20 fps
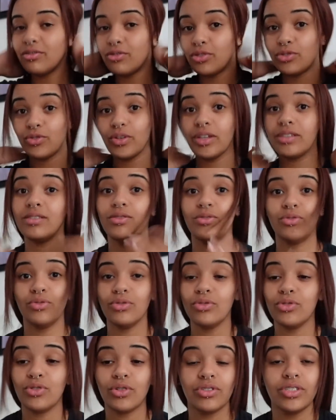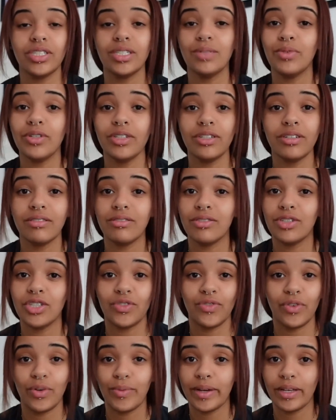Ce soir, c'est sûr, je rentre chez moi, euh,
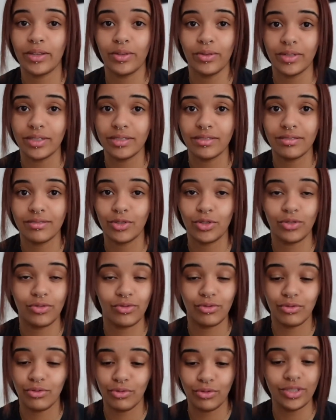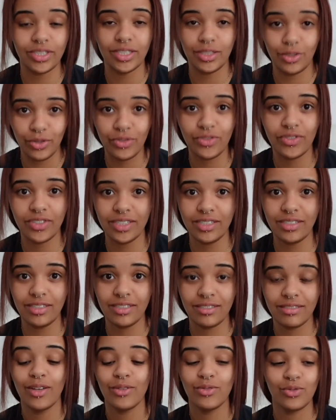je vais au McDo. Hein. Je le dis
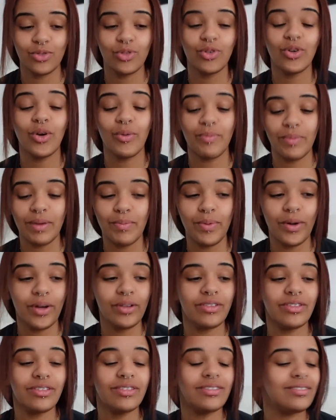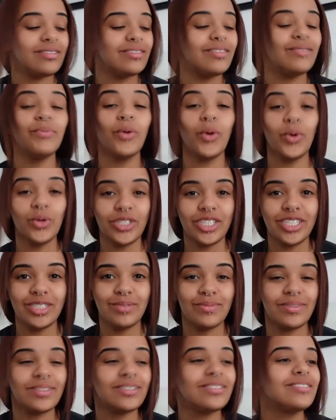d'office. Donc mes potes,
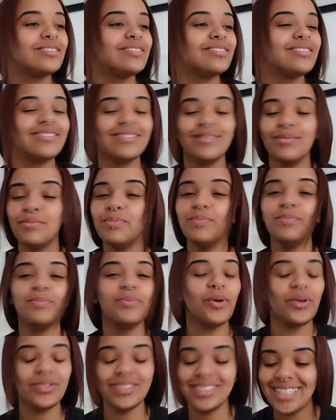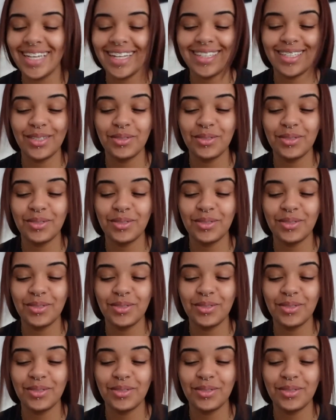pro-gym, pro-diète et